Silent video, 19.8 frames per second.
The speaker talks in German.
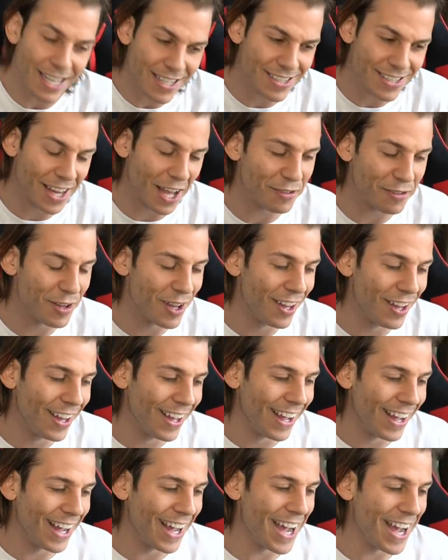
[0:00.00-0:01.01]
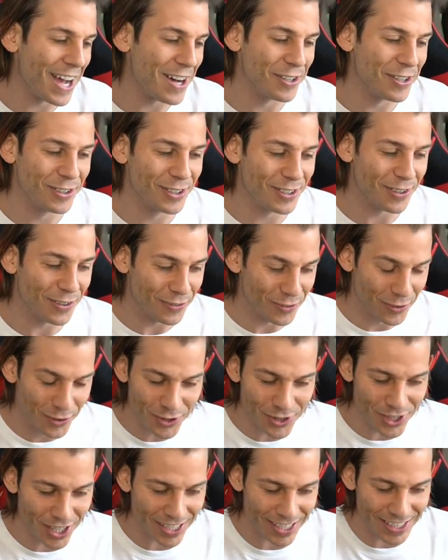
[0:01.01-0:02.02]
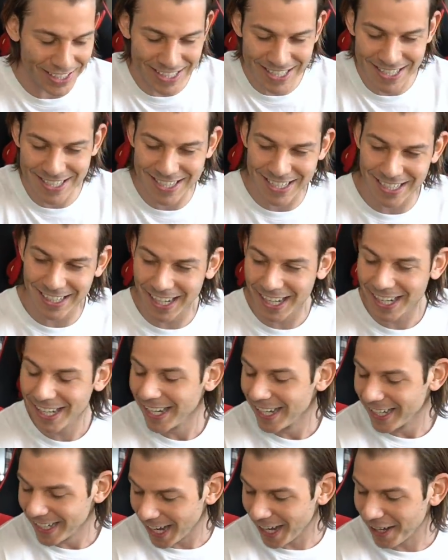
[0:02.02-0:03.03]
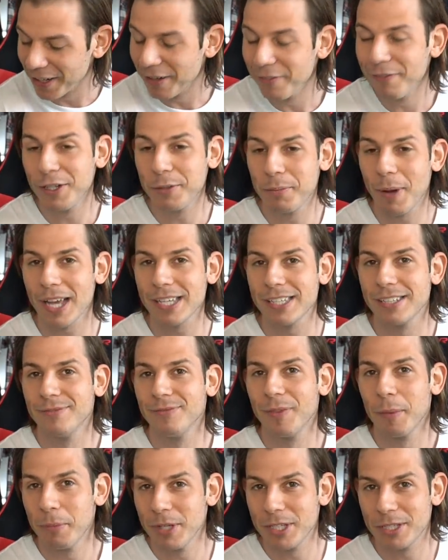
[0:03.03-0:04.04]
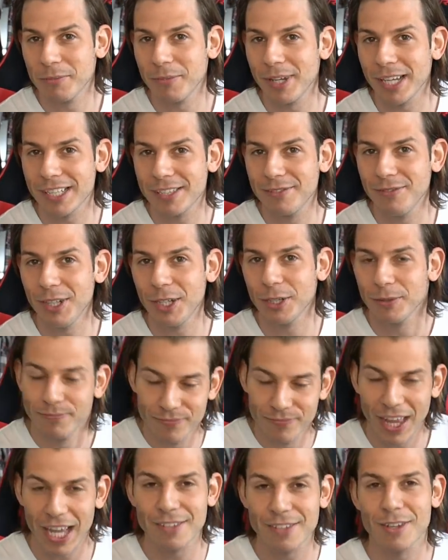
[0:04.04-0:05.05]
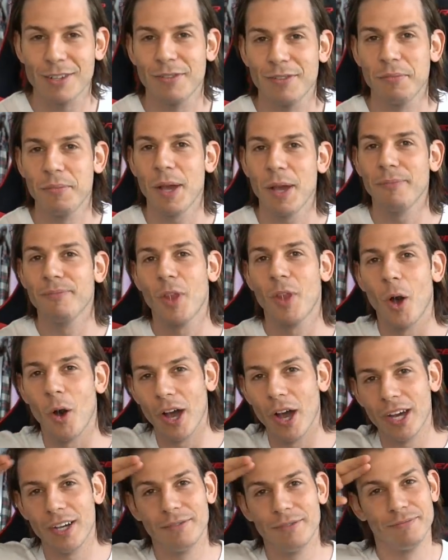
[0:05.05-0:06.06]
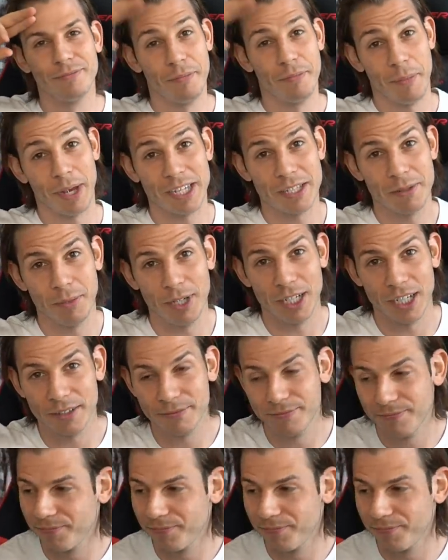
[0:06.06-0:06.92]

lesen darf äh, und wünsche euch in diesem Sinne, ja, viel Spaß. Bis zum nächsten Video. Das war's von mir, euer Maximilian.